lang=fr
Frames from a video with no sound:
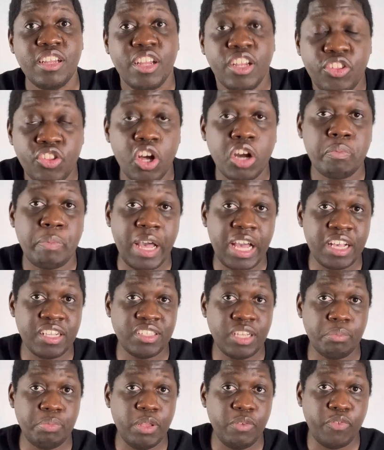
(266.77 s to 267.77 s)
Donc par
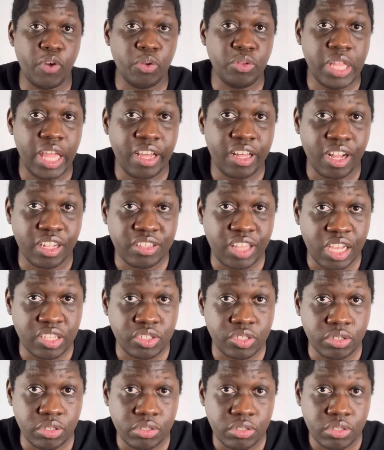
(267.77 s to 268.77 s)
exemple, il fait une
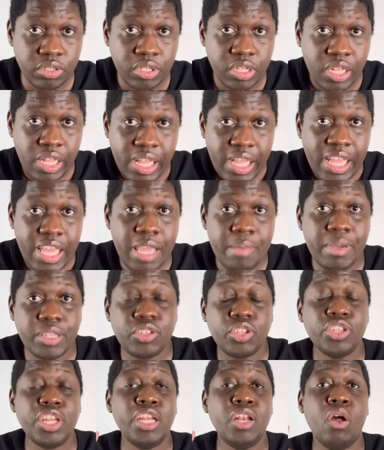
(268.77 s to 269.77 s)
incantation et
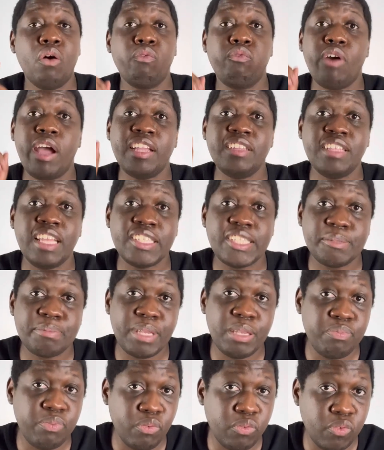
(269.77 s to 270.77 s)
maintenant il envoie un
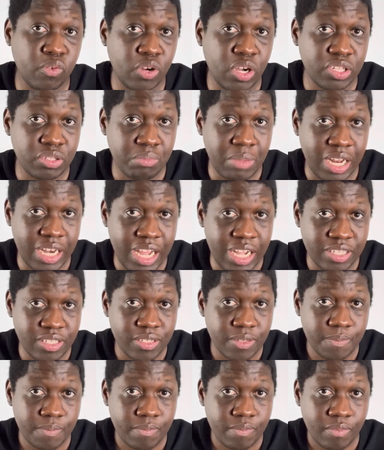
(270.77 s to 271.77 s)
esprit pour vous rendre malade.
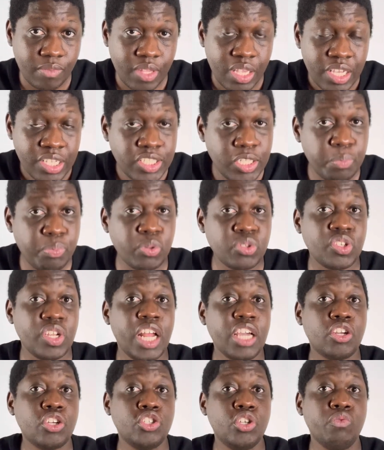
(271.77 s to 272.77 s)
C'est pour cela
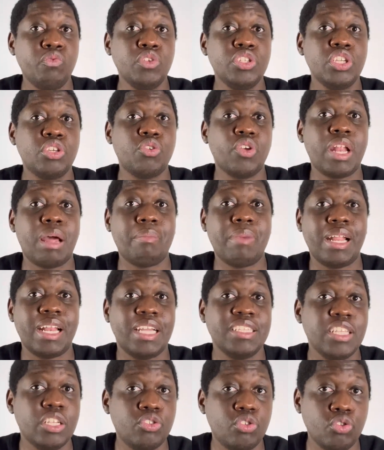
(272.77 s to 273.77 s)
que je vous dis que la
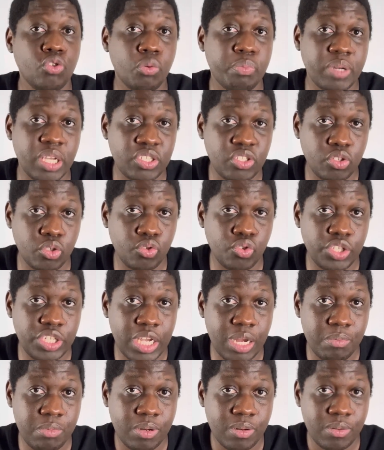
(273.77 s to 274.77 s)
maladie est une oppression du
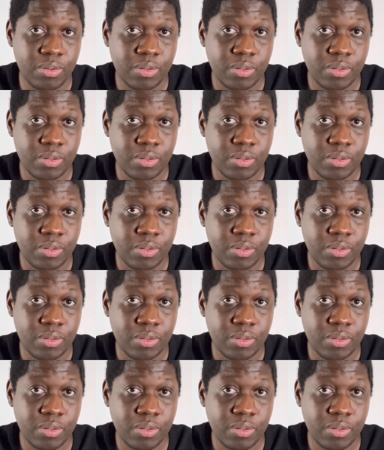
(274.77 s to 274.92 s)
diable.